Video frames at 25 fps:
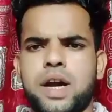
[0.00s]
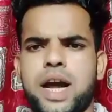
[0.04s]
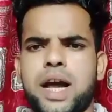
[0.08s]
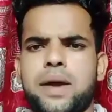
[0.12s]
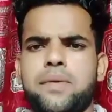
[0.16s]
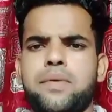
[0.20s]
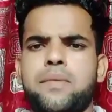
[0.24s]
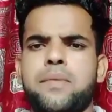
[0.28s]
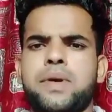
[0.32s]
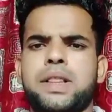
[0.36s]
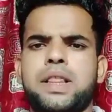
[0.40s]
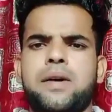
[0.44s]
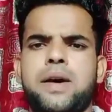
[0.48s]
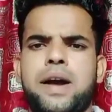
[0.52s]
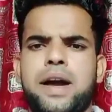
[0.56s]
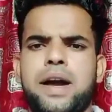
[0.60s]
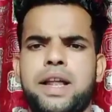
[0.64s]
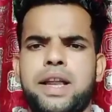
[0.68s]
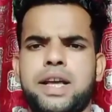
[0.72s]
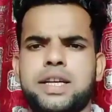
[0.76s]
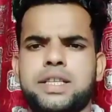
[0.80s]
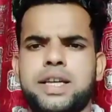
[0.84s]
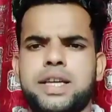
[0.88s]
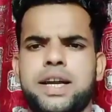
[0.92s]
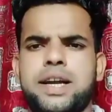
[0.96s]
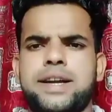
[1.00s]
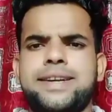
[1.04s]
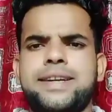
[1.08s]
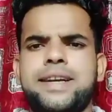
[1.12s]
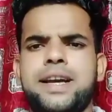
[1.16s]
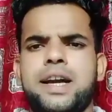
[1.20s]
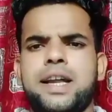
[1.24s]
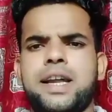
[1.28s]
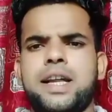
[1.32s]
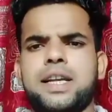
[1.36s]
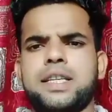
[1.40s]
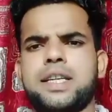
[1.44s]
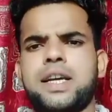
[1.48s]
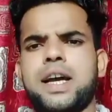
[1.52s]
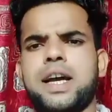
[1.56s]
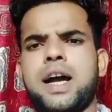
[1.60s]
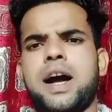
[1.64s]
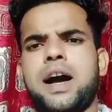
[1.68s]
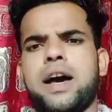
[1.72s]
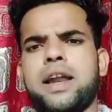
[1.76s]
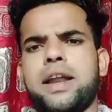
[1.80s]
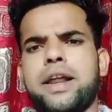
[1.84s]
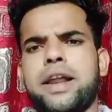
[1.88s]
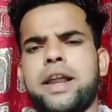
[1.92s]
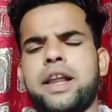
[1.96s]
आईवी मतलब एन एस है डी एन एस है
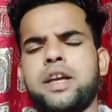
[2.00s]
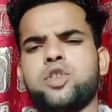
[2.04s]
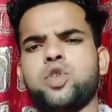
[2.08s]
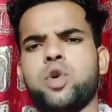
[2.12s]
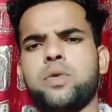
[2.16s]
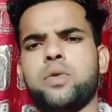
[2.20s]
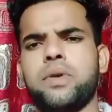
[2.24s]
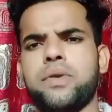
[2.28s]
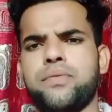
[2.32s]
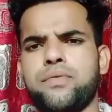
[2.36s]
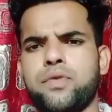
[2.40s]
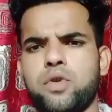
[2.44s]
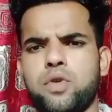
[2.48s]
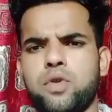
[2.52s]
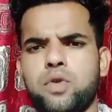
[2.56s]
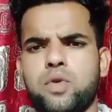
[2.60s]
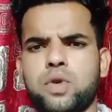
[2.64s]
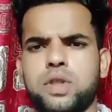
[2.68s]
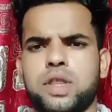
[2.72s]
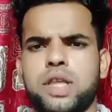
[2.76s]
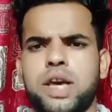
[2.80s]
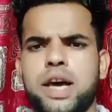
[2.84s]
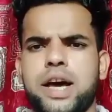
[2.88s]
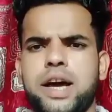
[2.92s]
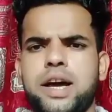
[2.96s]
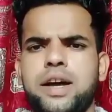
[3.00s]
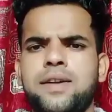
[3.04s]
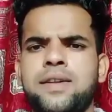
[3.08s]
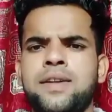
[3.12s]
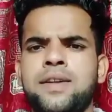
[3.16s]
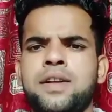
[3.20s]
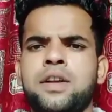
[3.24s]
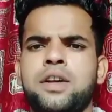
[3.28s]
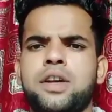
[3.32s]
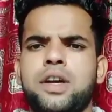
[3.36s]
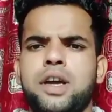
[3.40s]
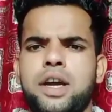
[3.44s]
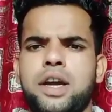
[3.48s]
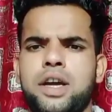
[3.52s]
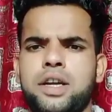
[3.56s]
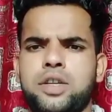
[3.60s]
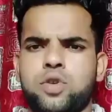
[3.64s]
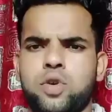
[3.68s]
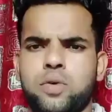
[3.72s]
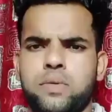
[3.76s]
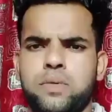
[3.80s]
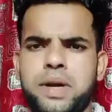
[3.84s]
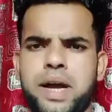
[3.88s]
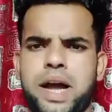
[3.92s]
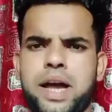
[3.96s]
आर एल है जो भी फ्लूड होता है ये
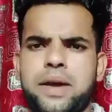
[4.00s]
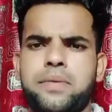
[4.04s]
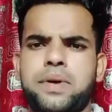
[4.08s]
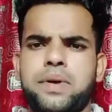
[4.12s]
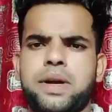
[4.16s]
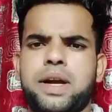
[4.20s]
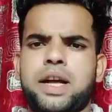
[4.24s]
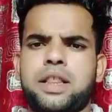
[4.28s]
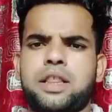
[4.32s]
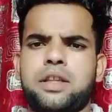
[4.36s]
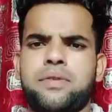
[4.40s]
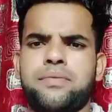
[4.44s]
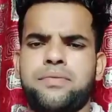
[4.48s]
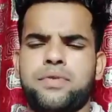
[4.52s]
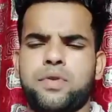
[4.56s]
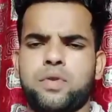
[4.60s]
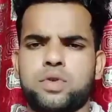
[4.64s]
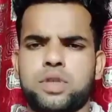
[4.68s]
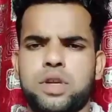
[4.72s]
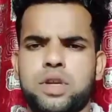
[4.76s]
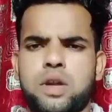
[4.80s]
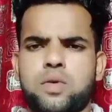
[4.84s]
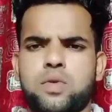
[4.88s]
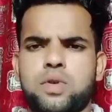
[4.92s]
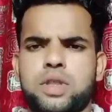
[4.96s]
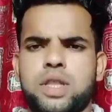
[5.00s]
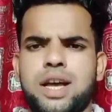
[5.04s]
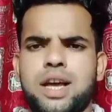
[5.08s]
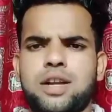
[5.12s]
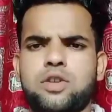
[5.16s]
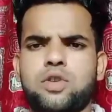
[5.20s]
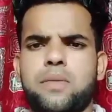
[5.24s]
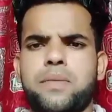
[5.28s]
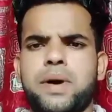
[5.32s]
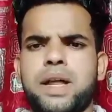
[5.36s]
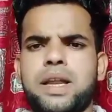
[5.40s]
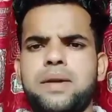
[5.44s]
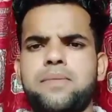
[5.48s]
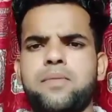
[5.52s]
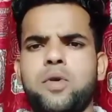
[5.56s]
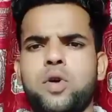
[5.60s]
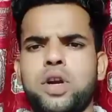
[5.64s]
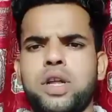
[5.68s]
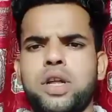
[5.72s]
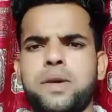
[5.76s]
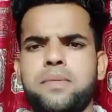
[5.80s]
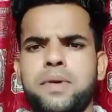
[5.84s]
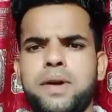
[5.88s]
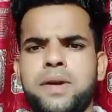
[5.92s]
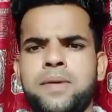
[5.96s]
जो भी आईवी कैद इन्फ्यूज़न होता है जो हमारी
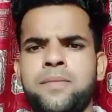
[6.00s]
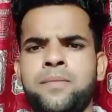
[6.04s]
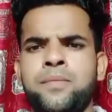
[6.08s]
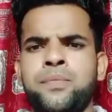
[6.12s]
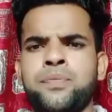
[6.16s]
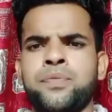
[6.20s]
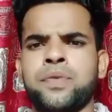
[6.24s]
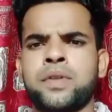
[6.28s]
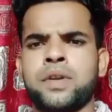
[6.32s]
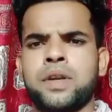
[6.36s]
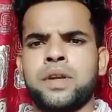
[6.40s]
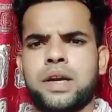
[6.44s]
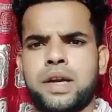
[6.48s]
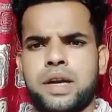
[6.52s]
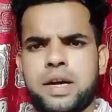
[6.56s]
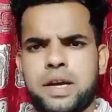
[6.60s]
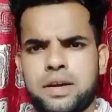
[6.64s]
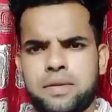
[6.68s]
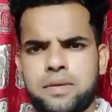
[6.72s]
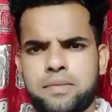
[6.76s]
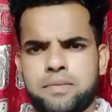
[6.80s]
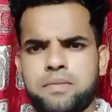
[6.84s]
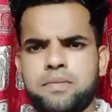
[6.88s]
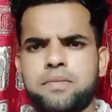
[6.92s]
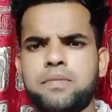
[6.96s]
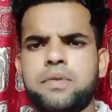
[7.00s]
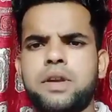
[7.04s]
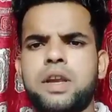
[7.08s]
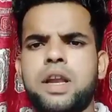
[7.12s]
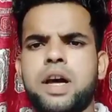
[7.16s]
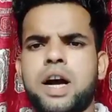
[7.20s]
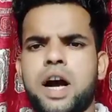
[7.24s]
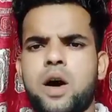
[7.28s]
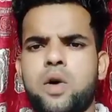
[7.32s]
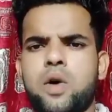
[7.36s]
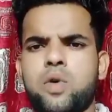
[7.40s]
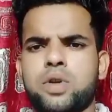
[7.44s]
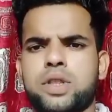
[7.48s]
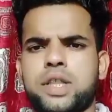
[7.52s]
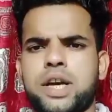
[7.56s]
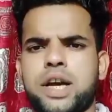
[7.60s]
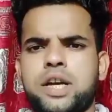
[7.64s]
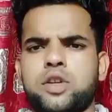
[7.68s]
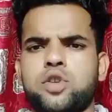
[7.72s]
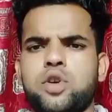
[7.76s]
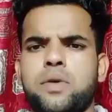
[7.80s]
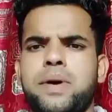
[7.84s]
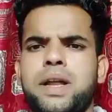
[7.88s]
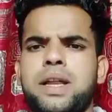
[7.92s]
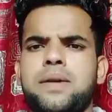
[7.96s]
बॉडी में लगा होता
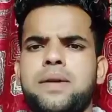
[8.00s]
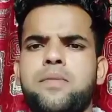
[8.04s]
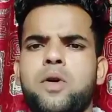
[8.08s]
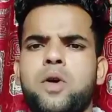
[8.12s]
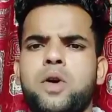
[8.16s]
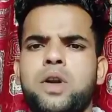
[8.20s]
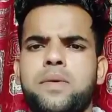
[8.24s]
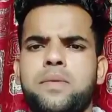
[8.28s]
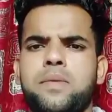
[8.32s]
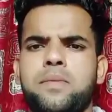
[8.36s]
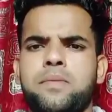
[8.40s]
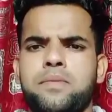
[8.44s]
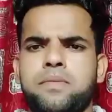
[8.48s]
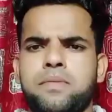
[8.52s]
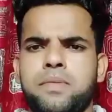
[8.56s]
है जो हमारी बॉडी